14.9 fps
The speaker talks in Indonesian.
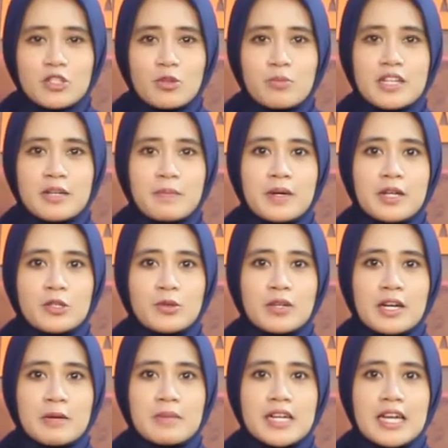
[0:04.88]
Sumeneb
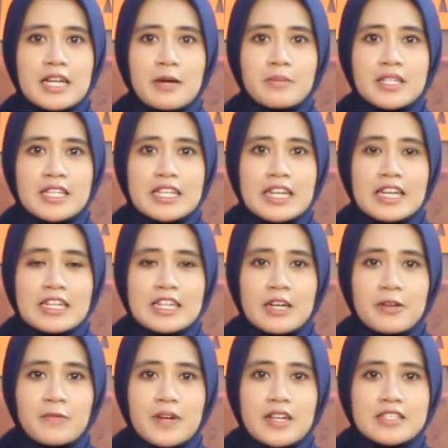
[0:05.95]
Madura mengalami
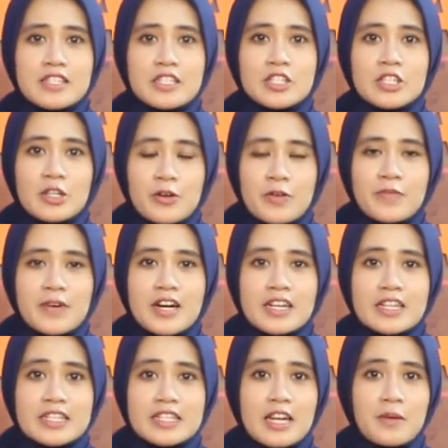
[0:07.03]
kelangkaan vaksin
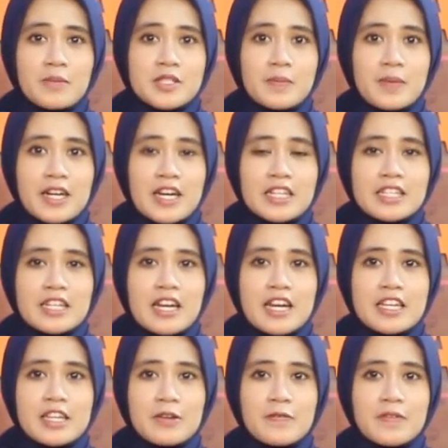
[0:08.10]
Sinovac. Dalam sepekan
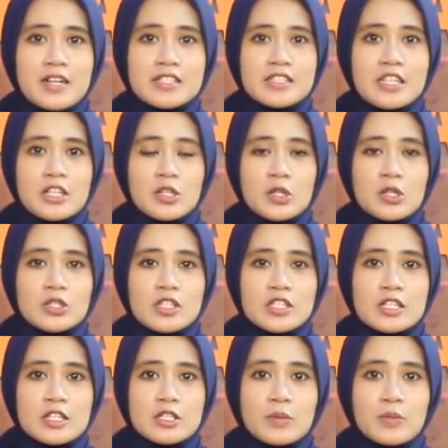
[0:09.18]
terakhir, vaksin
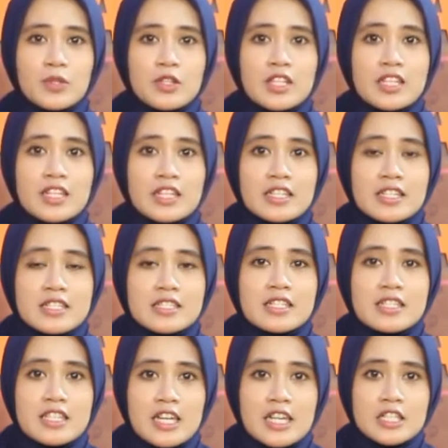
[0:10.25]
dosis tersebut tidak
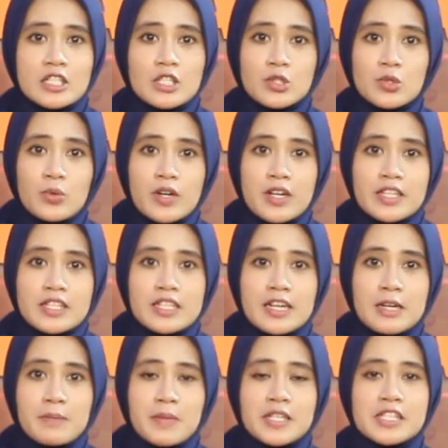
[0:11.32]
tersedia sesuai
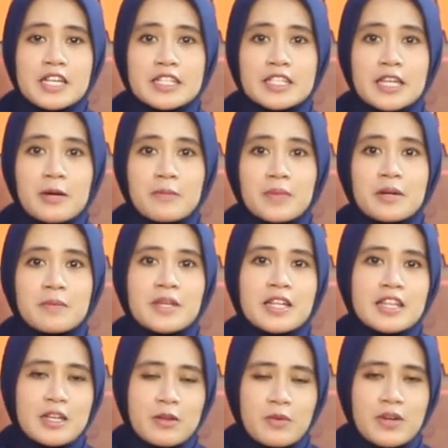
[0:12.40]
dengan banyaknya
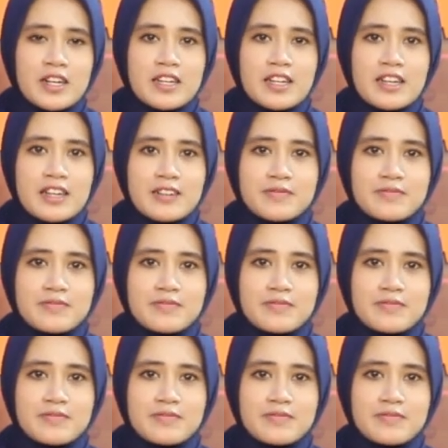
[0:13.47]
permintaan warga.